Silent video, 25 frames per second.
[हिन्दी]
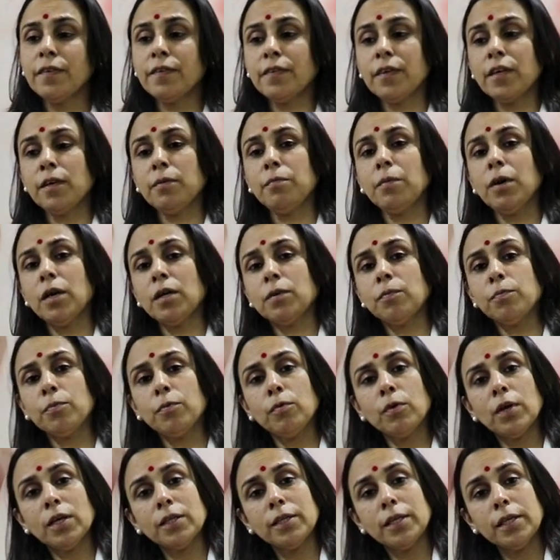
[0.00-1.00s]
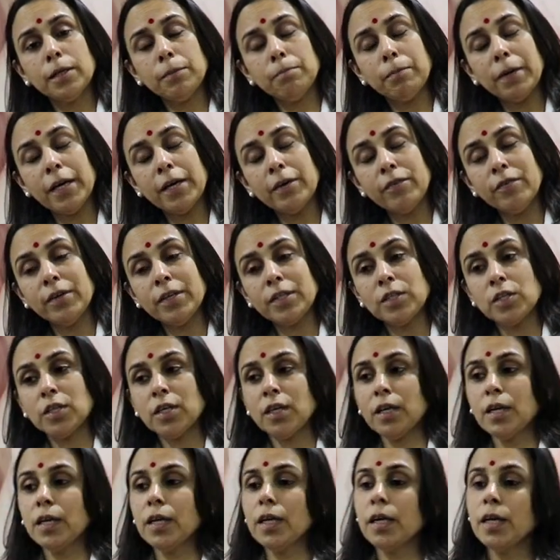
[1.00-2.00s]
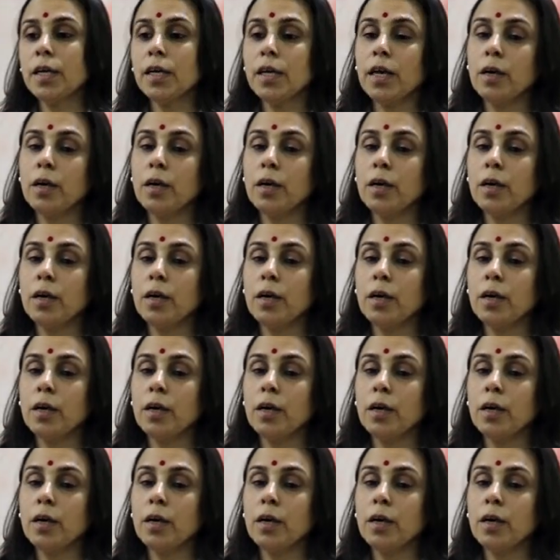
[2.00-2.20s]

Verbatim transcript: इसके बाद पूरा दिन बेड रेस्ट करें